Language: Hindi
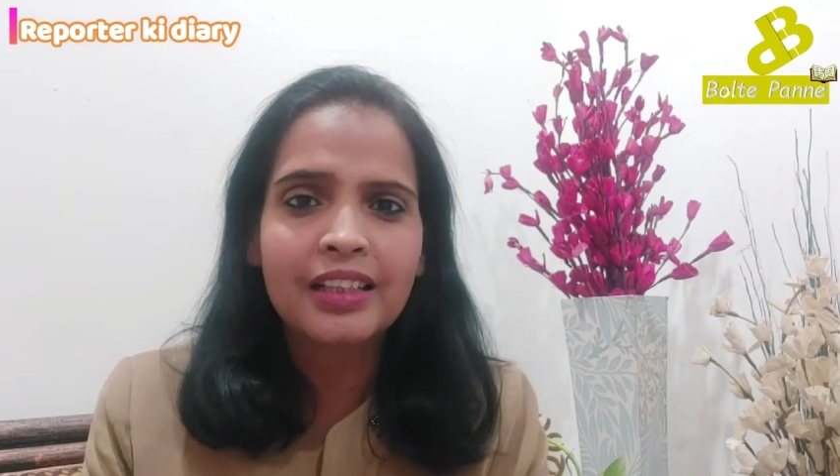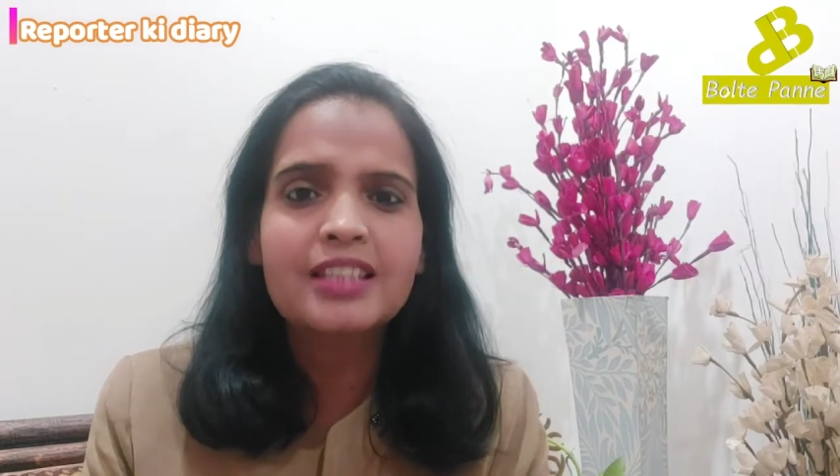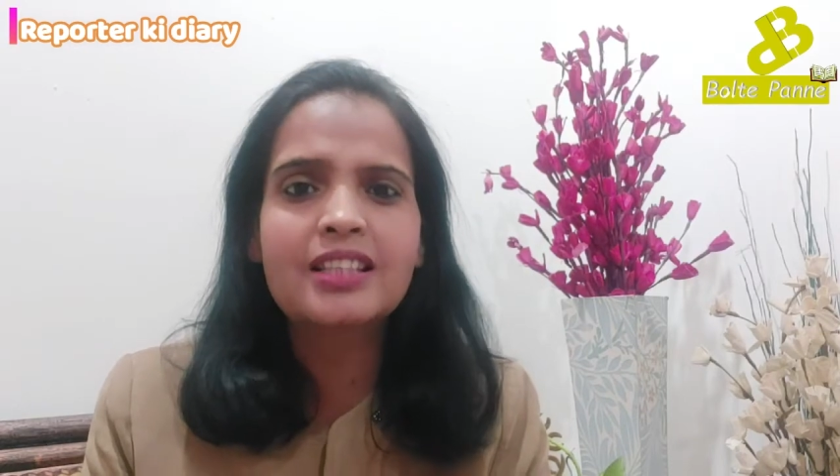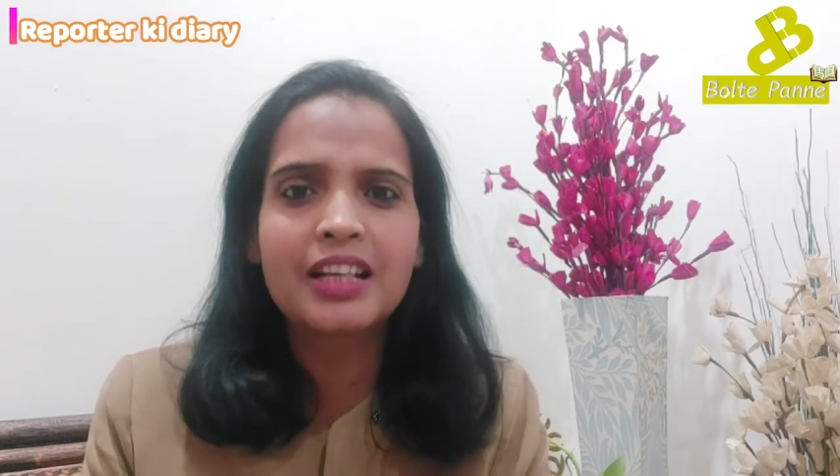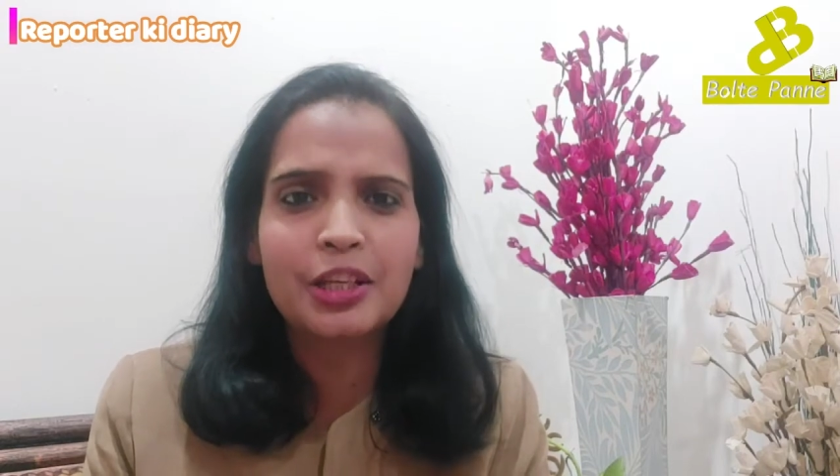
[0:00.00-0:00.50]

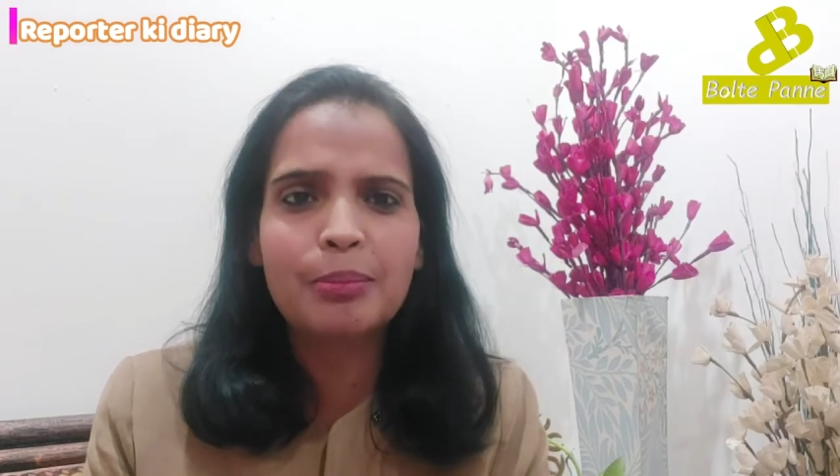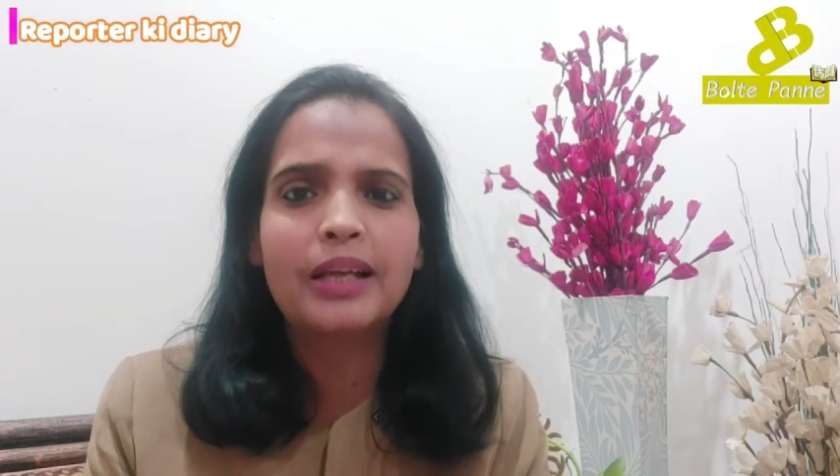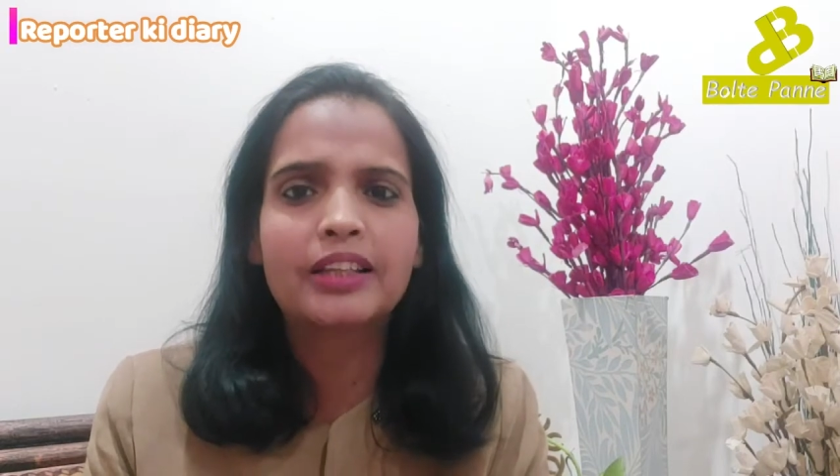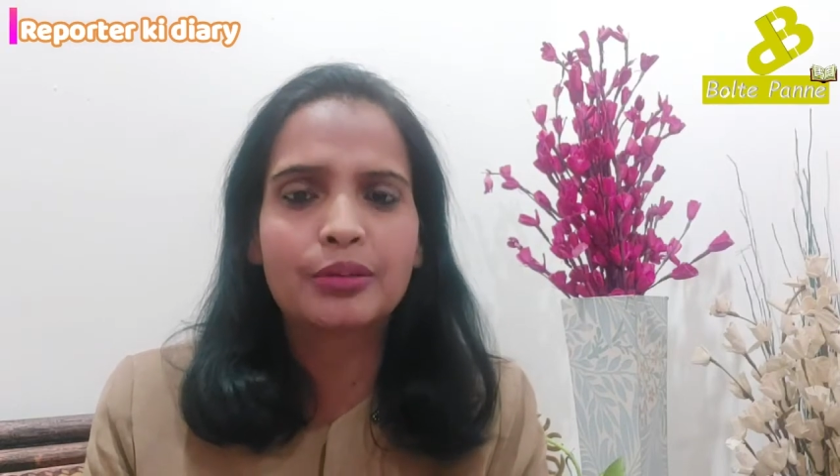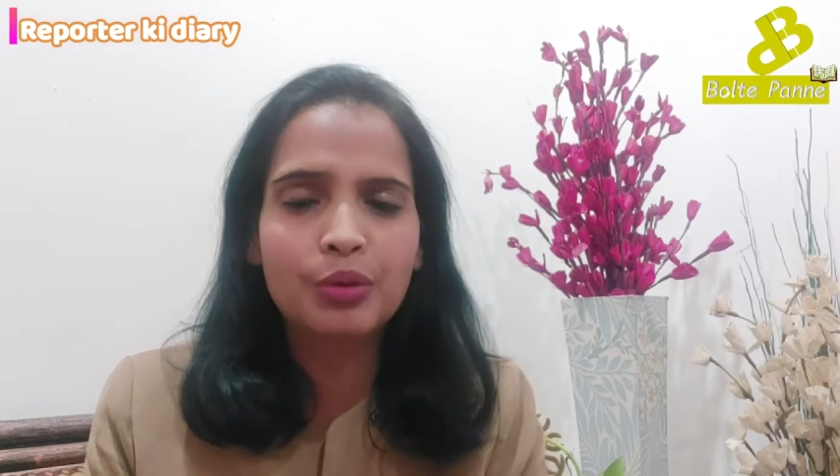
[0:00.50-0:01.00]
इस तरह की
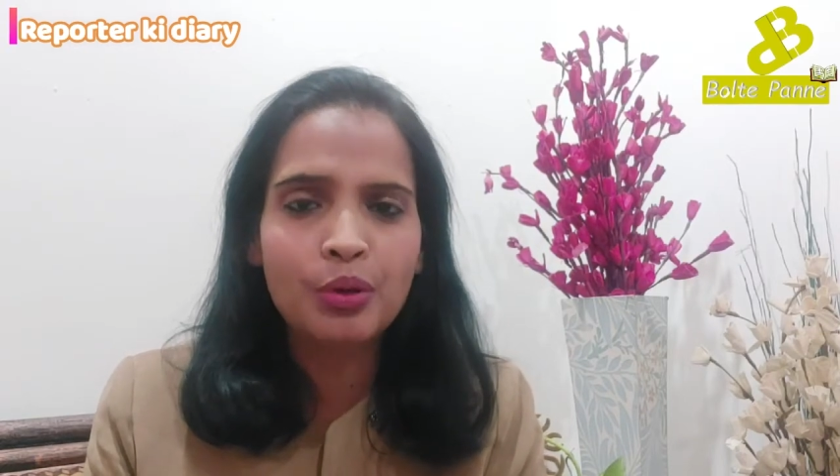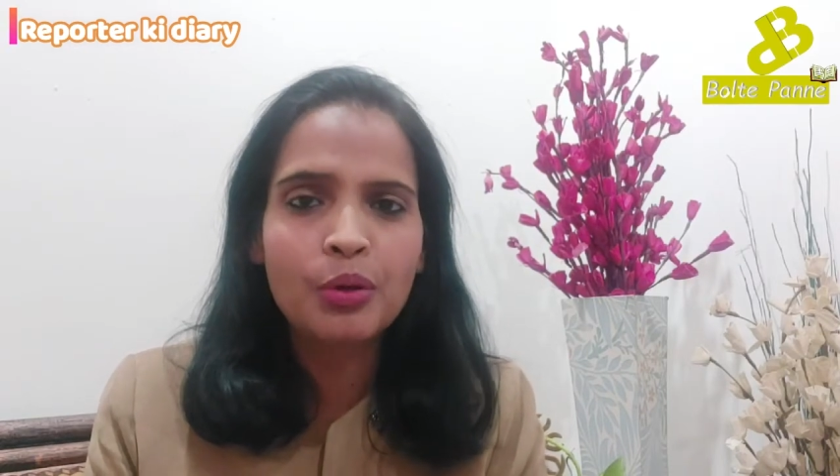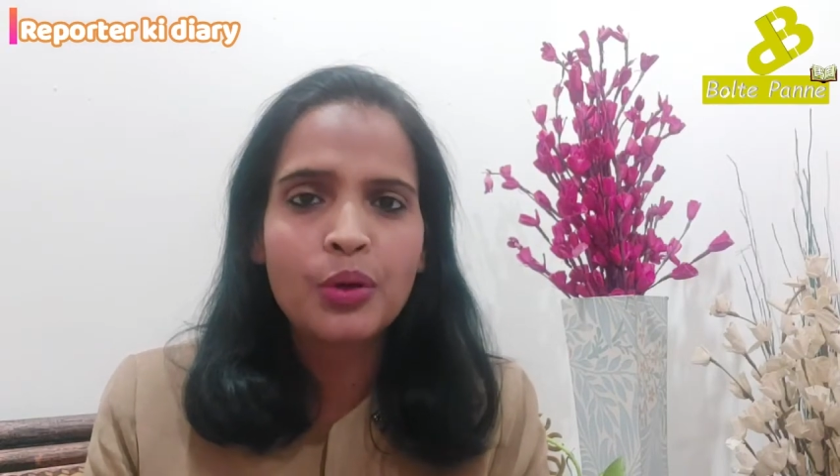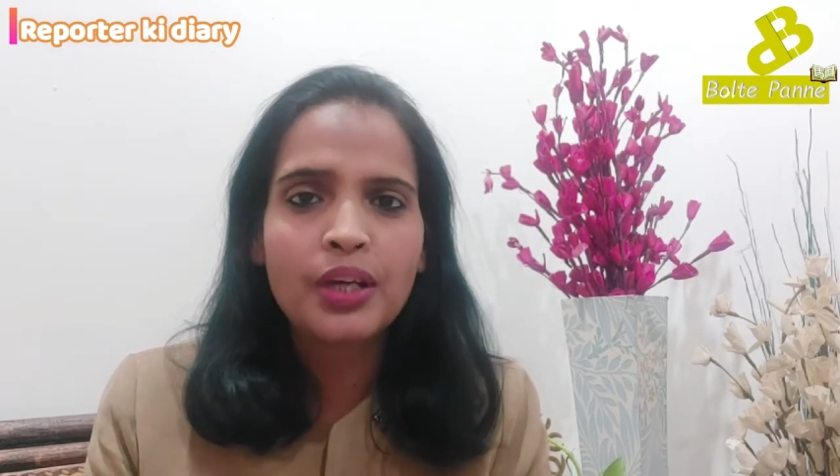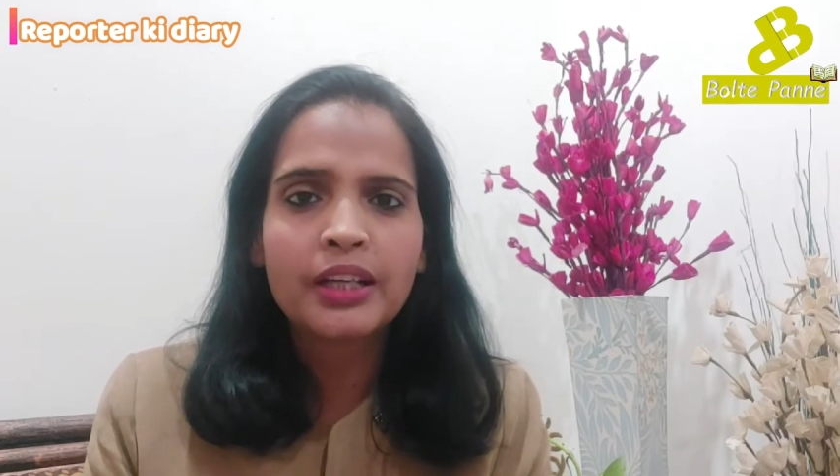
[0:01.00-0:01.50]
बातें वो
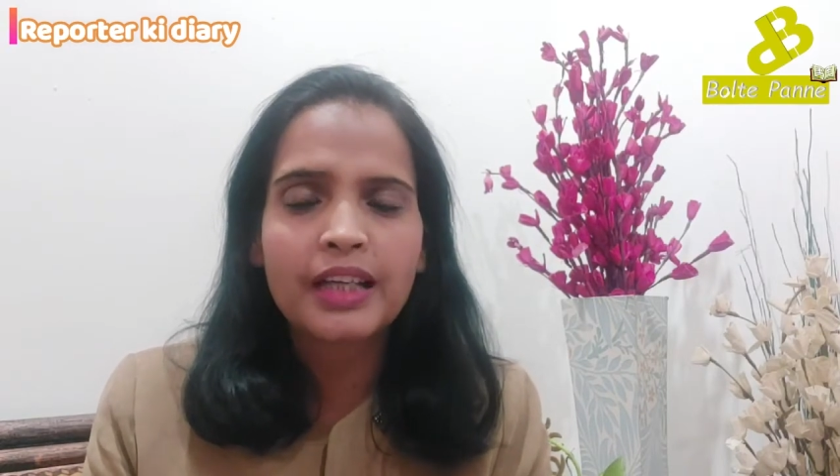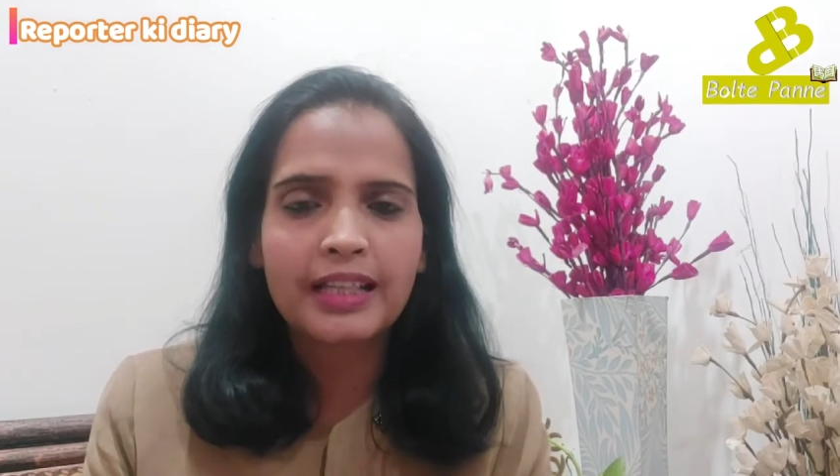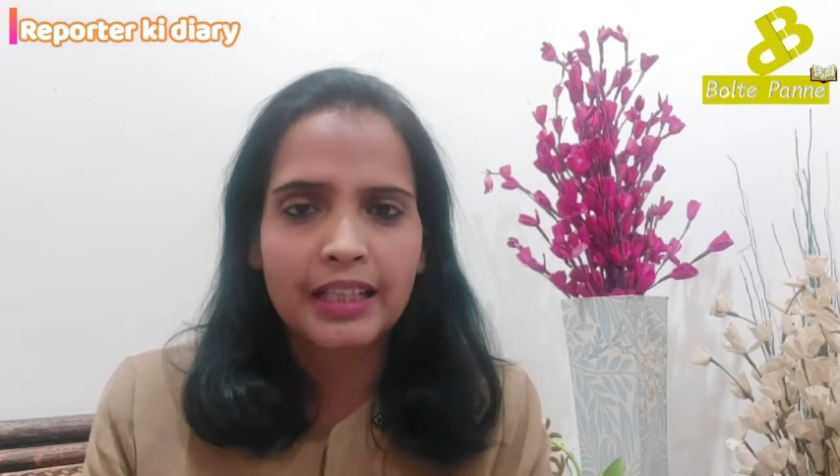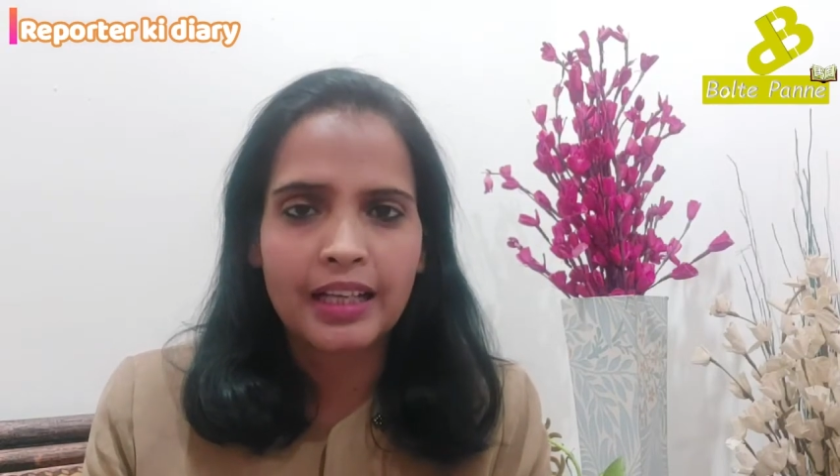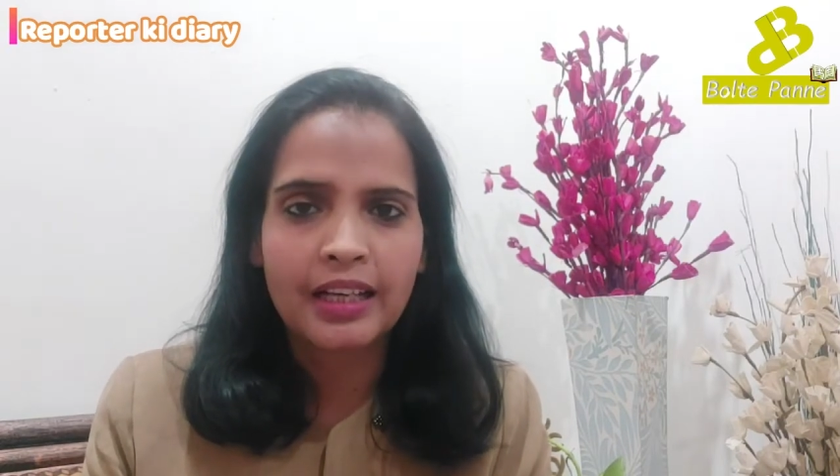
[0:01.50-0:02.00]

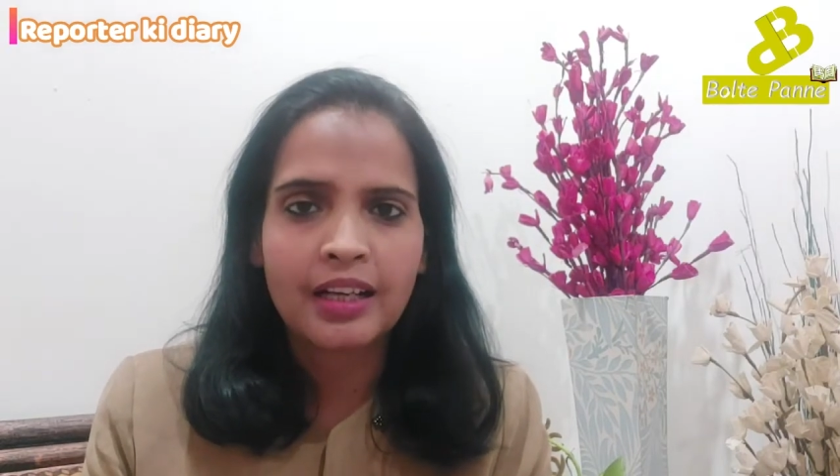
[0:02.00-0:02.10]
कहता